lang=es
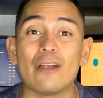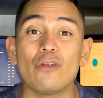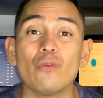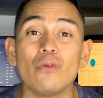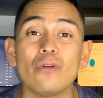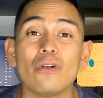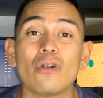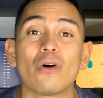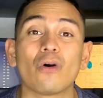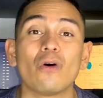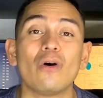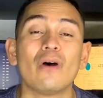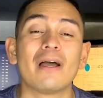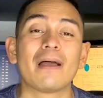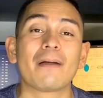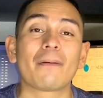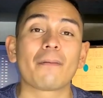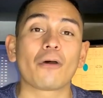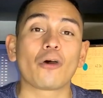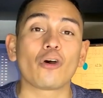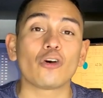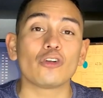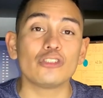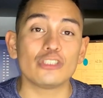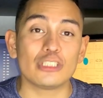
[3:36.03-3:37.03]
uno,
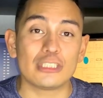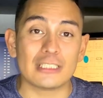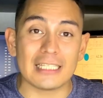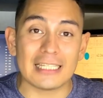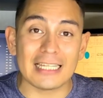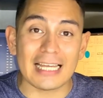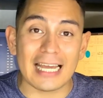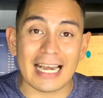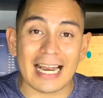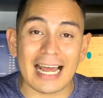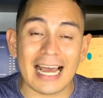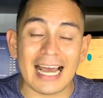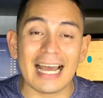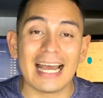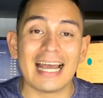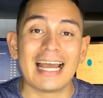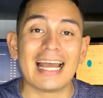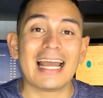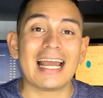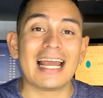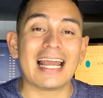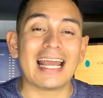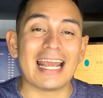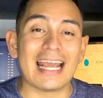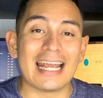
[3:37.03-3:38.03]
Considera
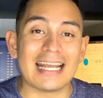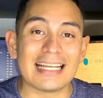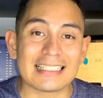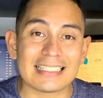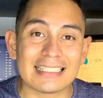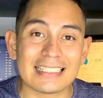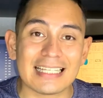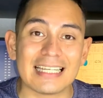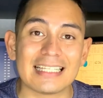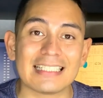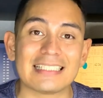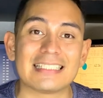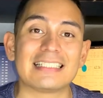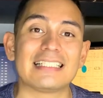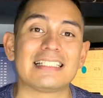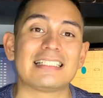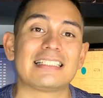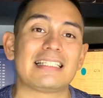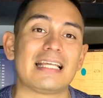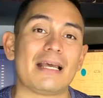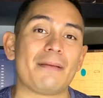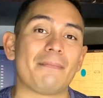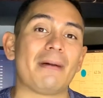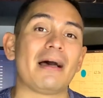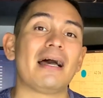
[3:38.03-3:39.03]
este
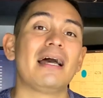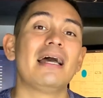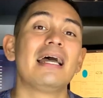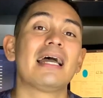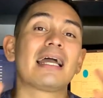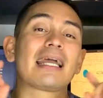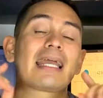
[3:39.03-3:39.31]
sistema,